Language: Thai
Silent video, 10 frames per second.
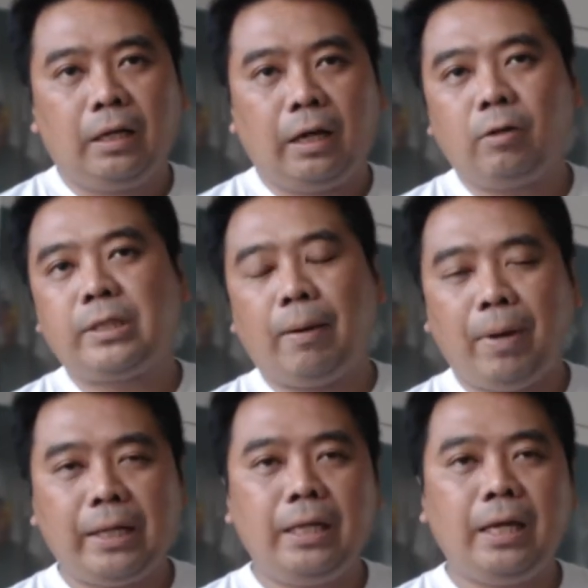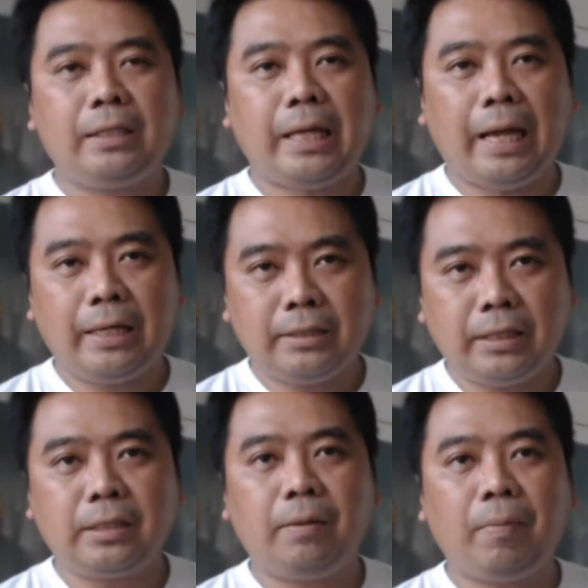เราสามารถที่จะใช้ซิก
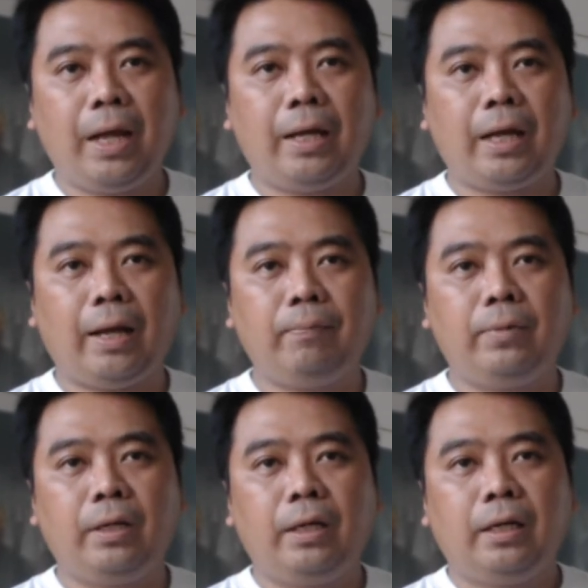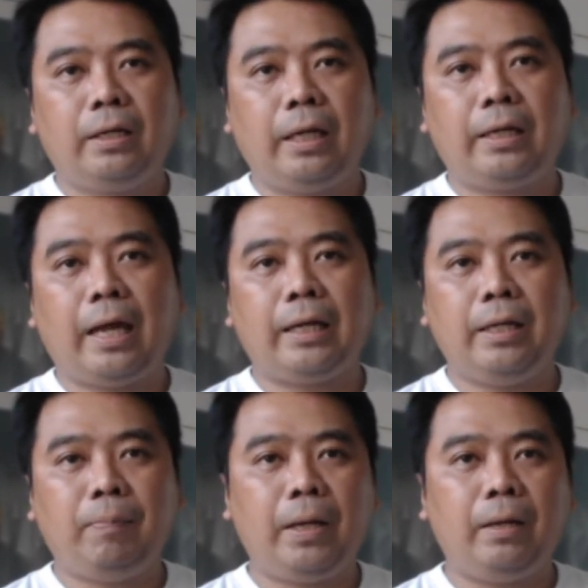ซิกมานะครับ ในงานที่
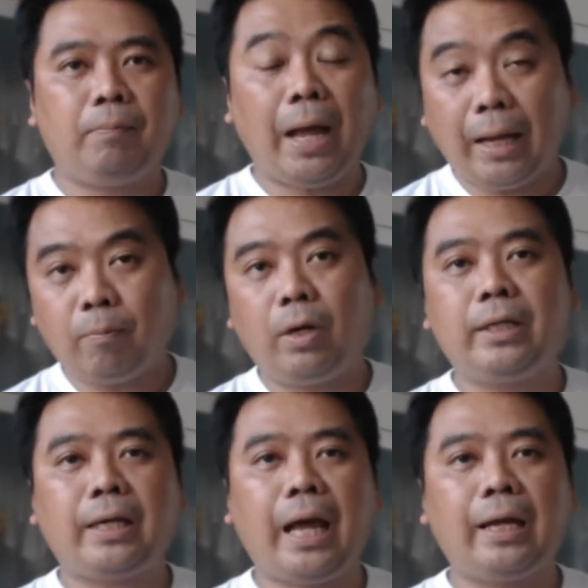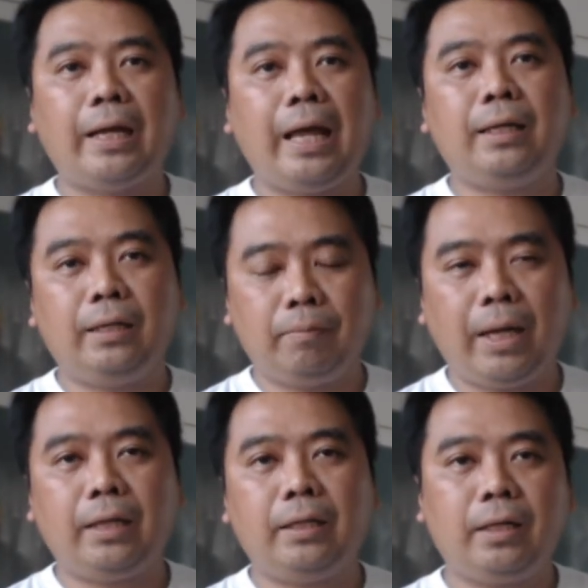เป็นภาคบริการได้หรือไม่
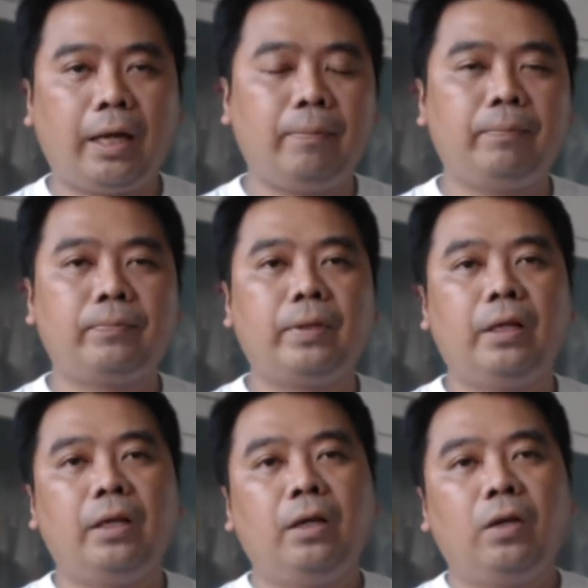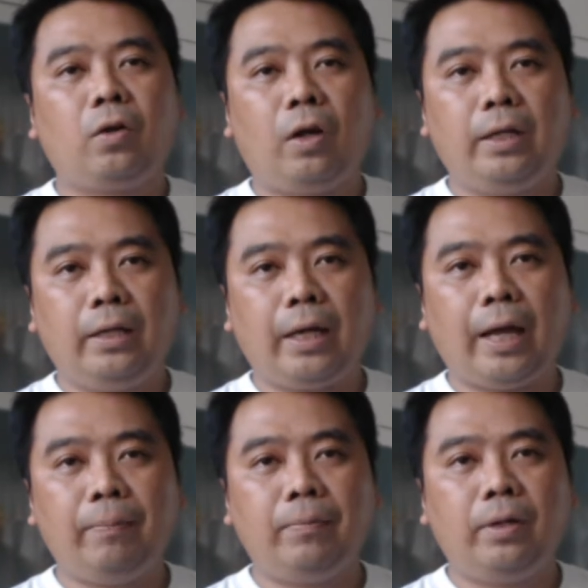นะครับ ก่อนอื่นนะครั
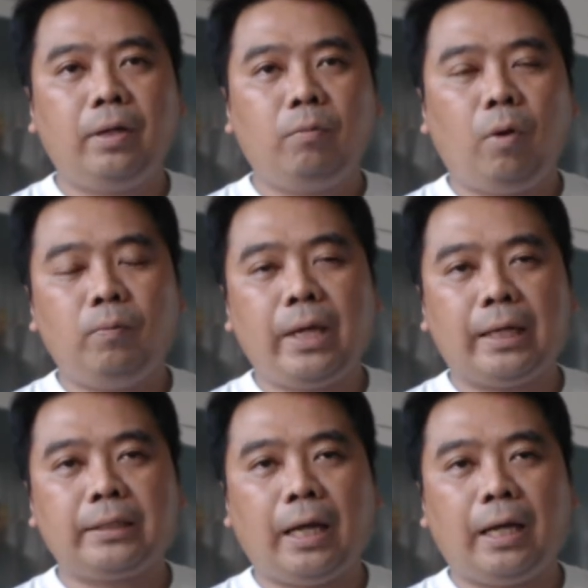บ ผมอยากจะ